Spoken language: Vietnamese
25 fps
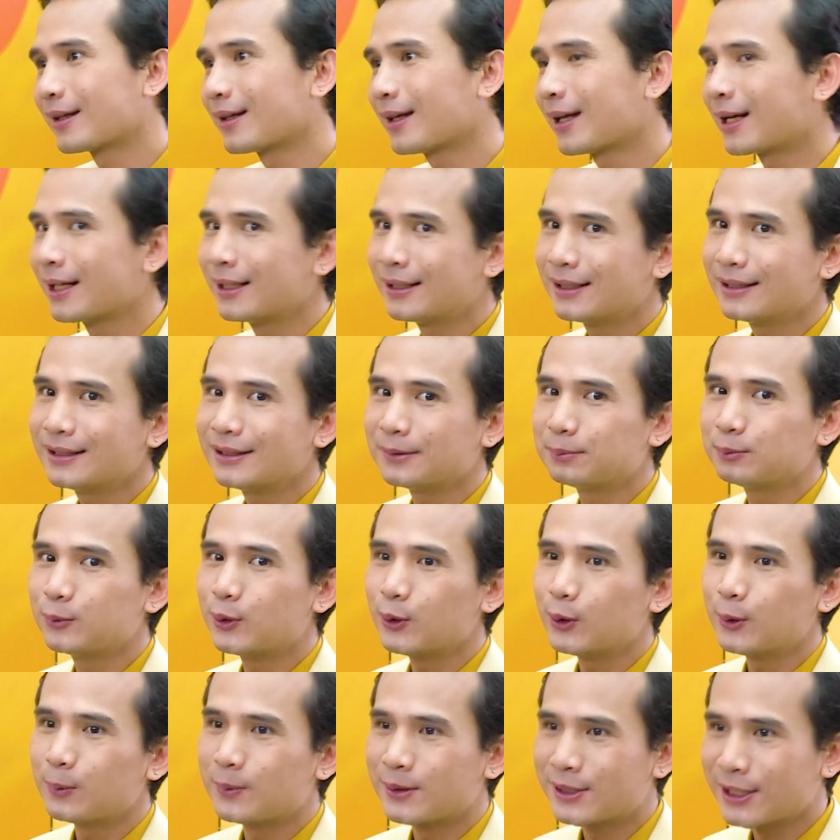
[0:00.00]
à là nước nhầm
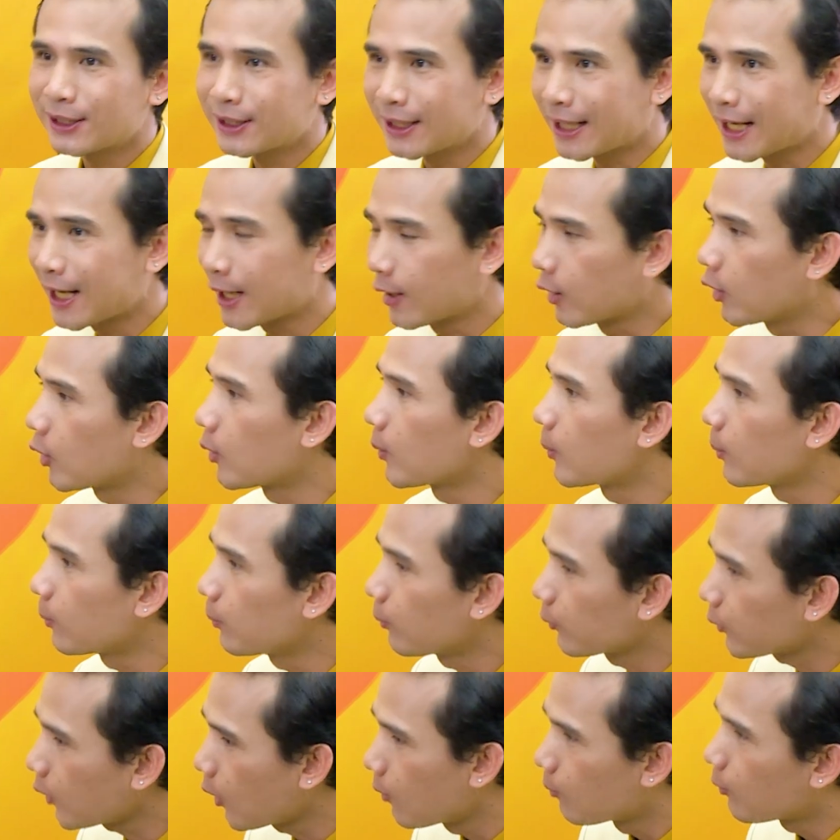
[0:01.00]
vô bị chết là lọ
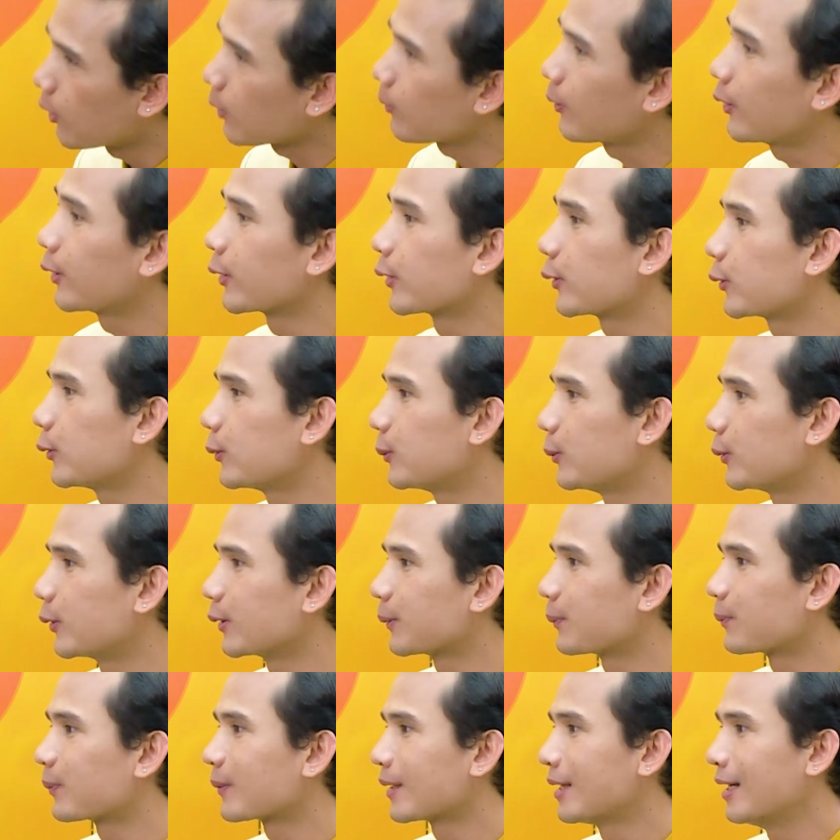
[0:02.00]
thông thoát bao nhiêu kêu mùi